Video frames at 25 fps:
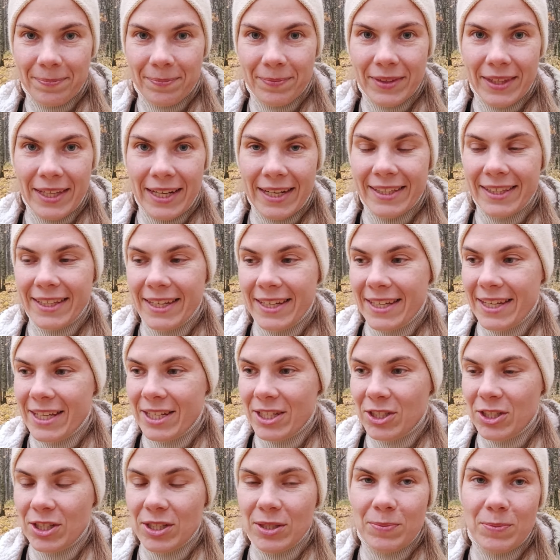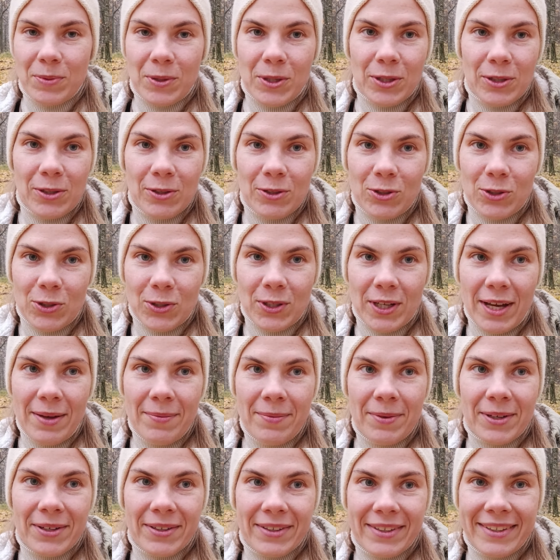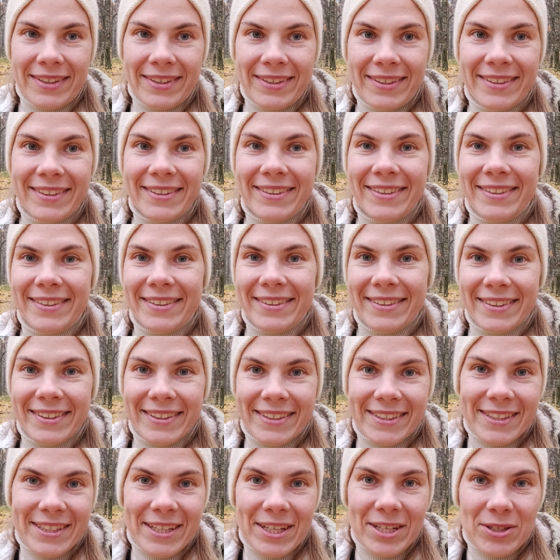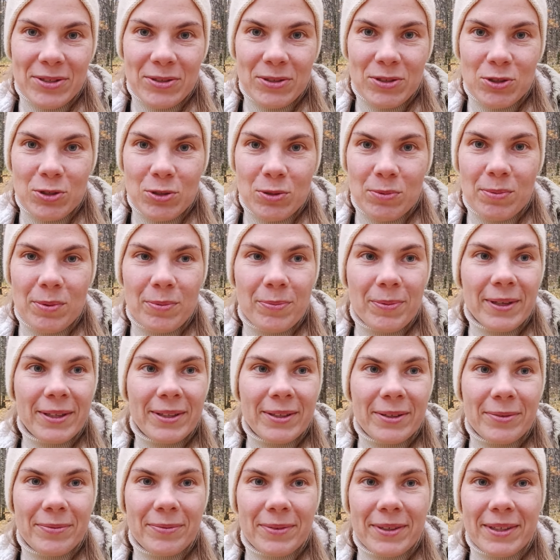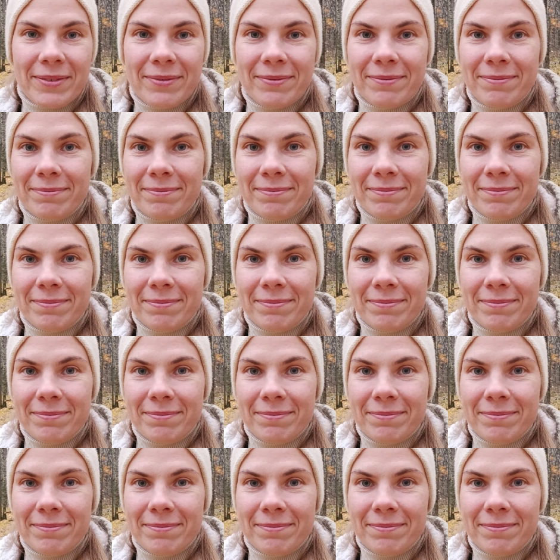И тогда я сейчас переключу камеру и расскажу чуть-чуть поподробнее.